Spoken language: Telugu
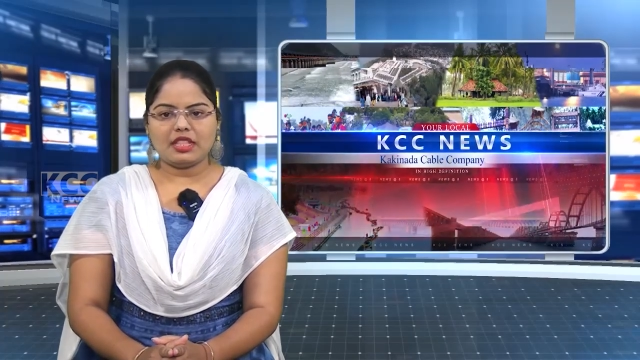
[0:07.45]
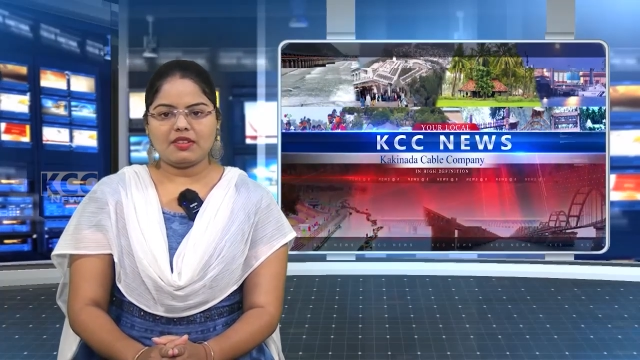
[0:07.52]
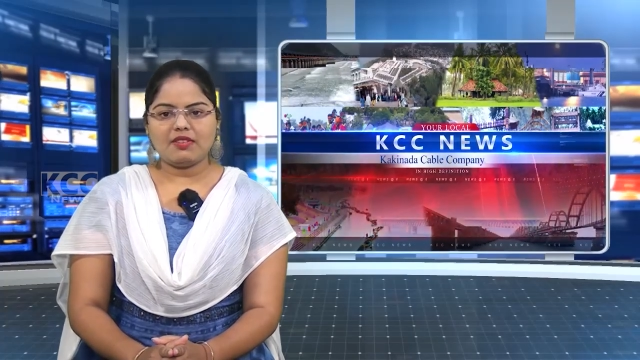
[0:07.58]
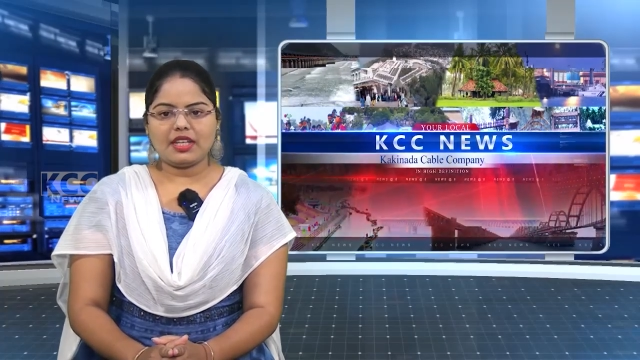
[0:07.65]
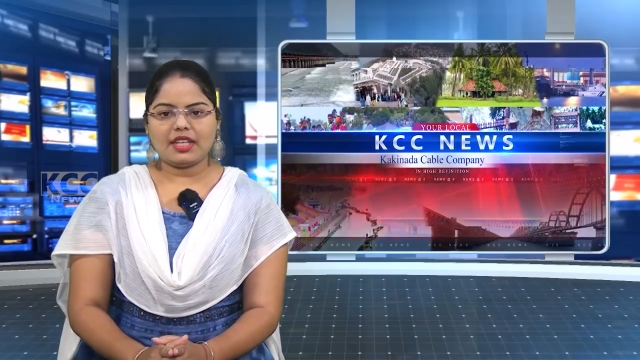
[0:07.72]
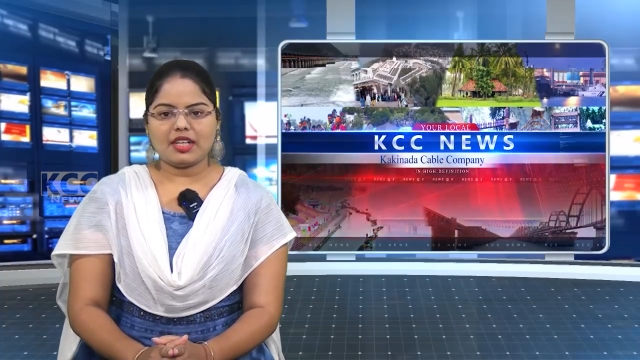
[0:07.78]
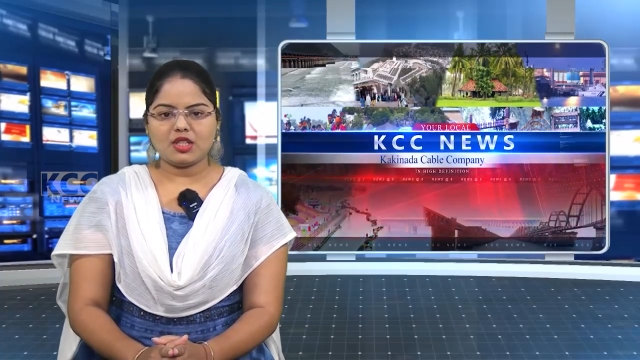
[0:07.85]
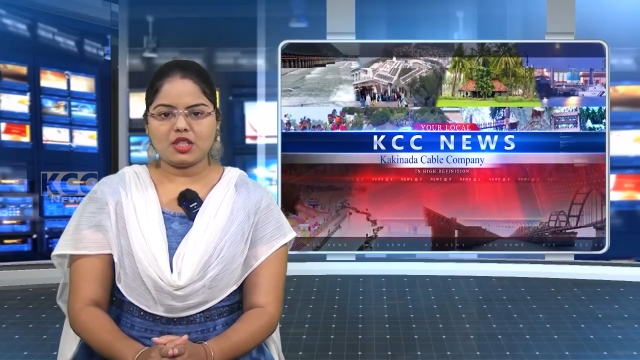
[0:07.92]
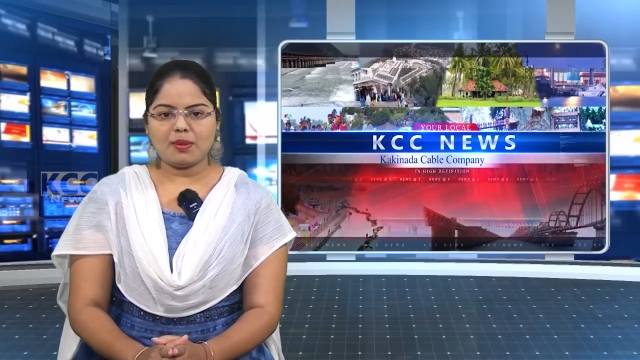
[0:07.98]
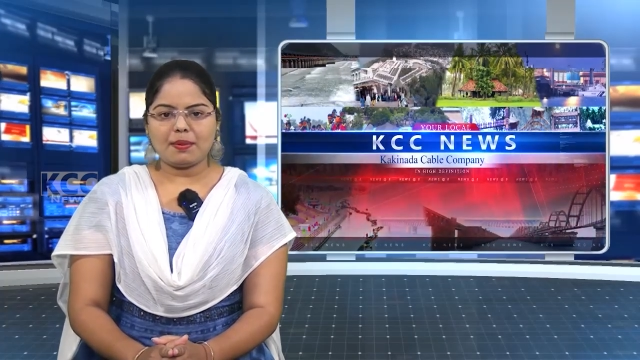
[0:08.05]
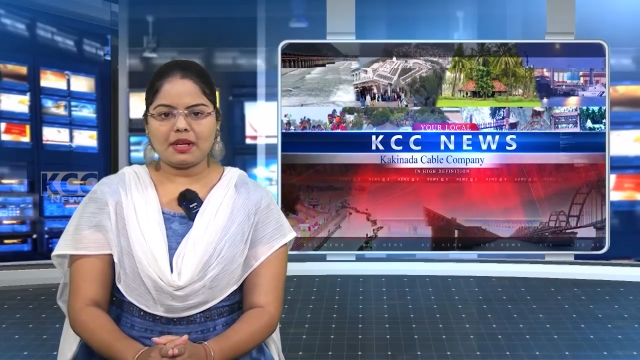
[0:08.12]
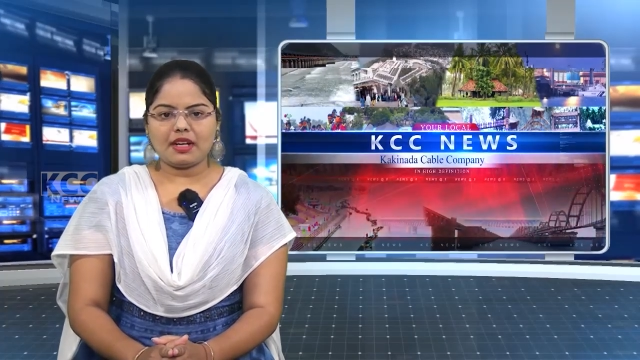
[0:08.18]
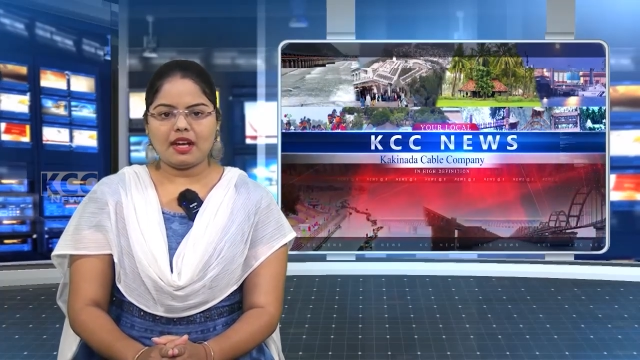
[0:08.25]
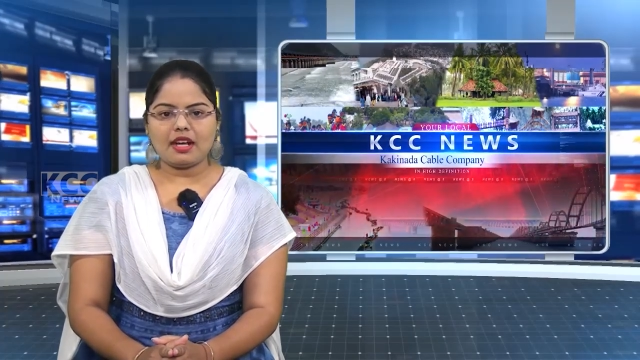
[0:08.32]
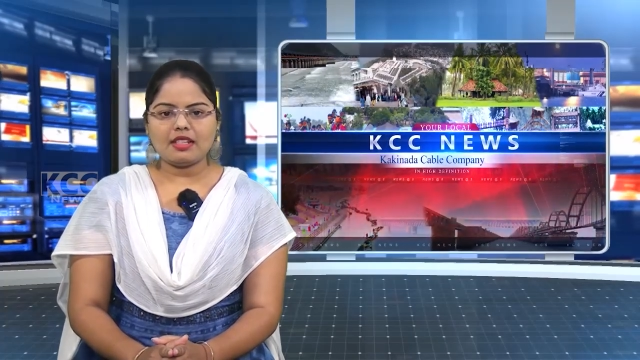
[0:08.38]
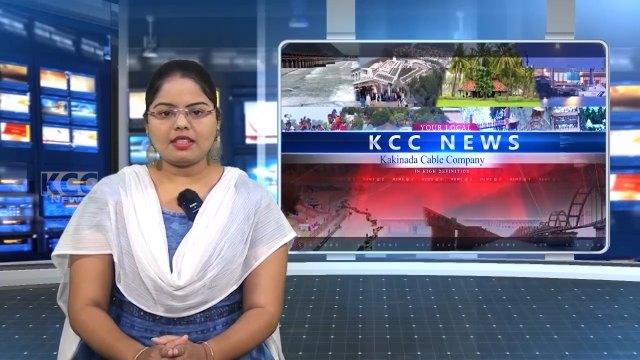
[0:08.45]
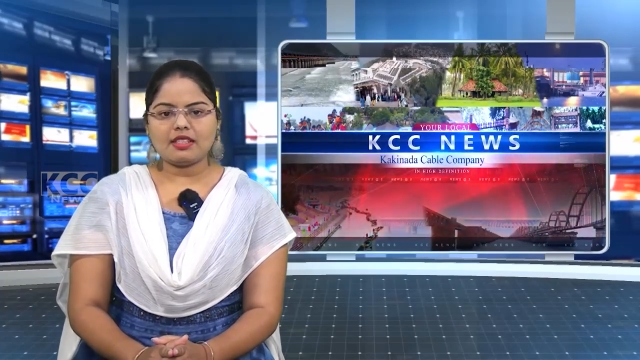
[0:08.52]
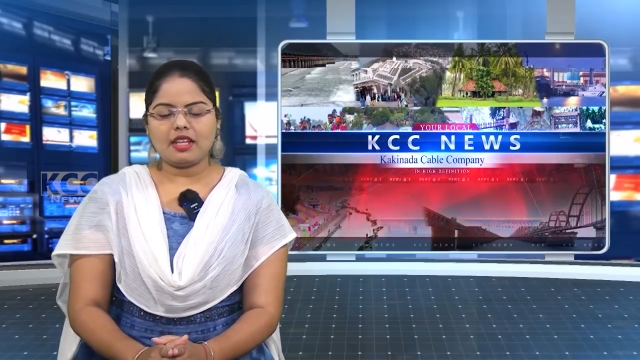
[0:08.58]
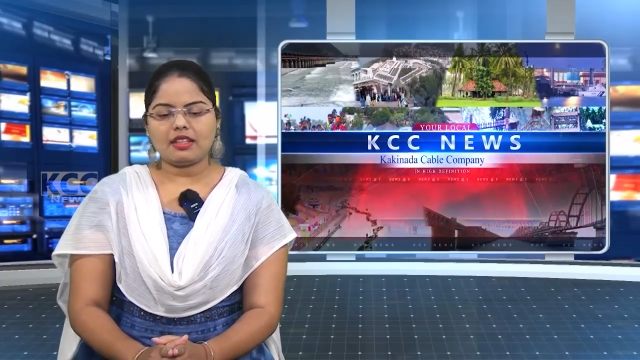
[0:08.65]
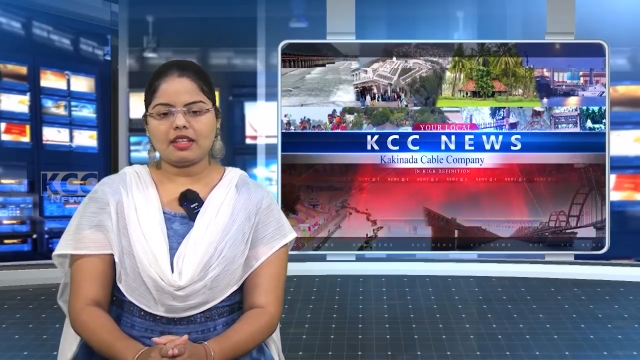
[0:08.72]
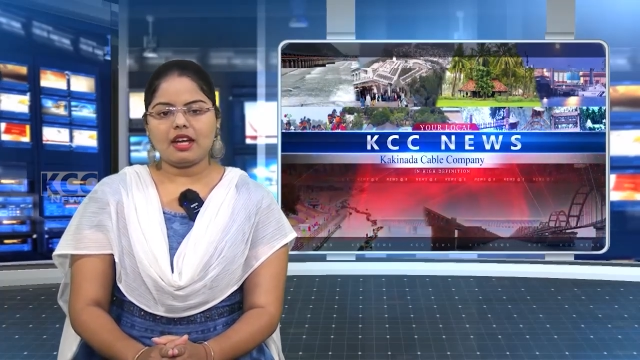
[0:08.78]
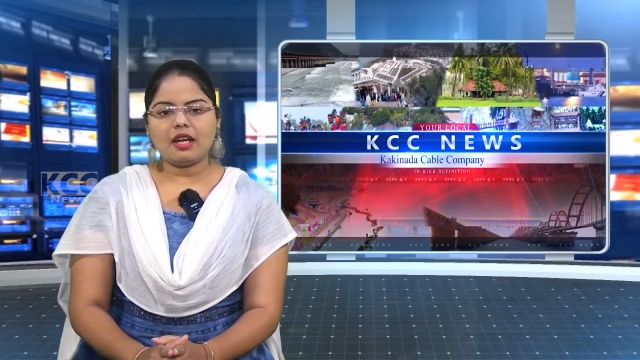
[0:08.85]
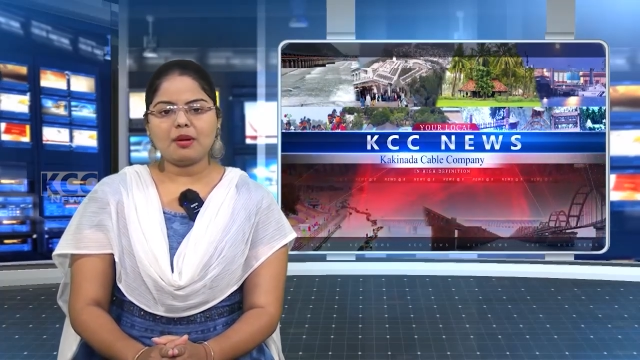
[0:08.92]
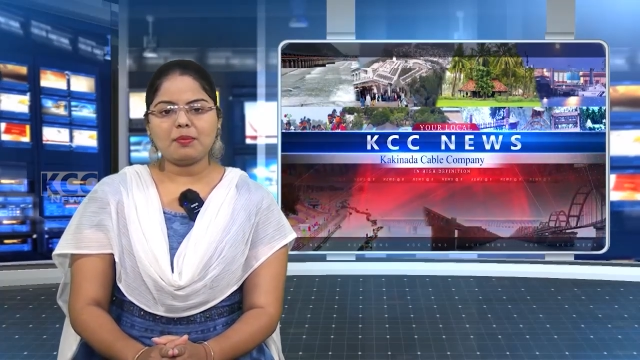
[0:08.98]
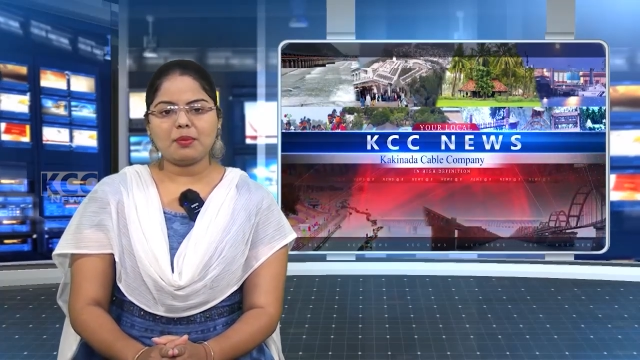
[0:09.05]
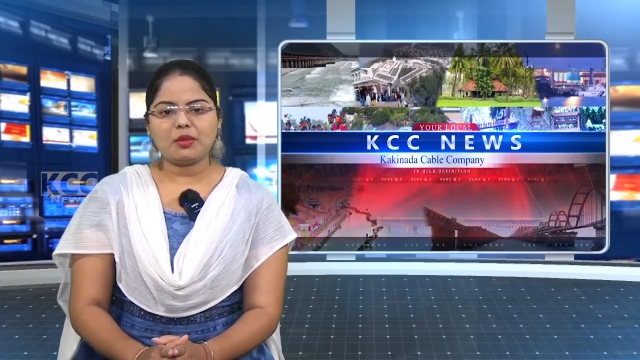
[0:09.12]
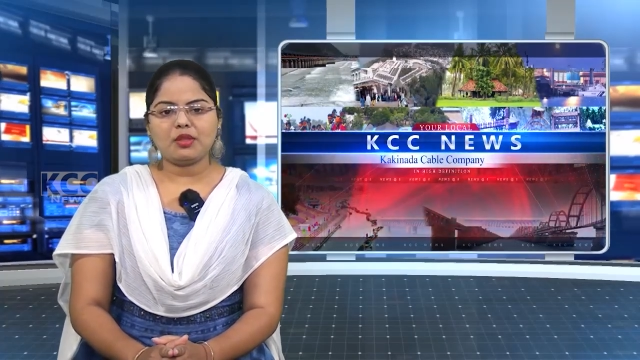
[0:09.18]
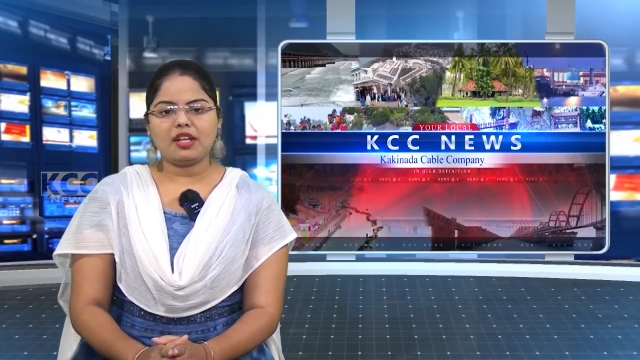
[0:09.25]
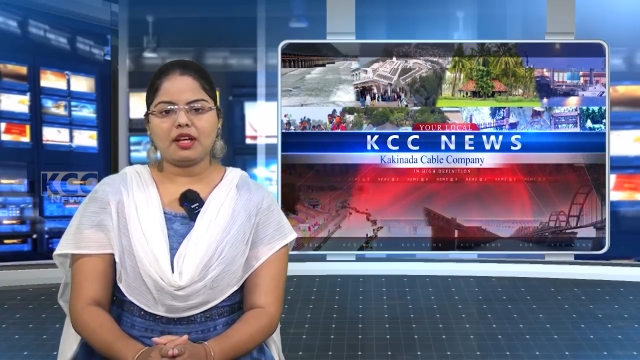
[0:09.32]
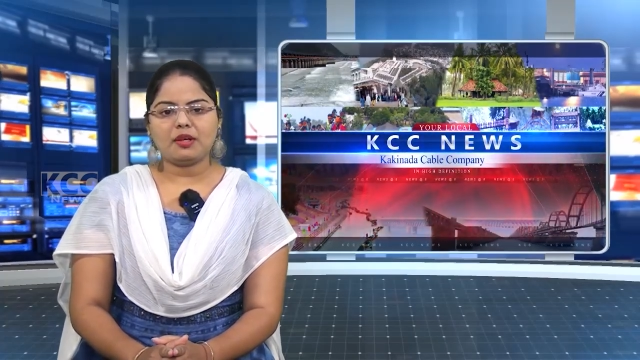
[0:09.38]
జీవి కృష్ణప్రకాష్
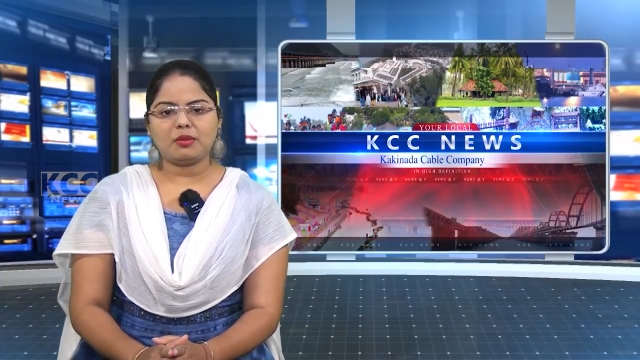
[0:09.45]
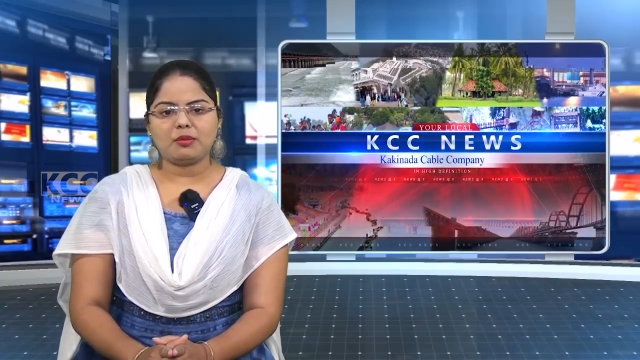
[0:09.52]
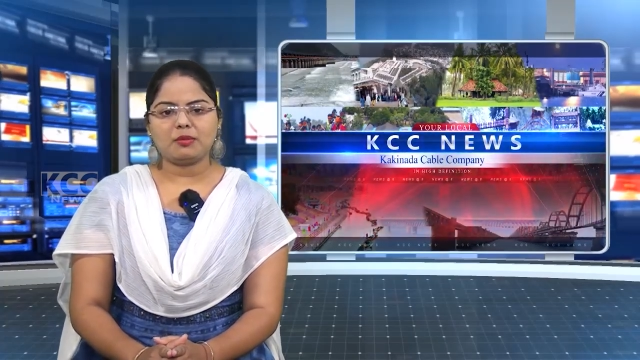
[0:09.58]
సత్కారం పొందారు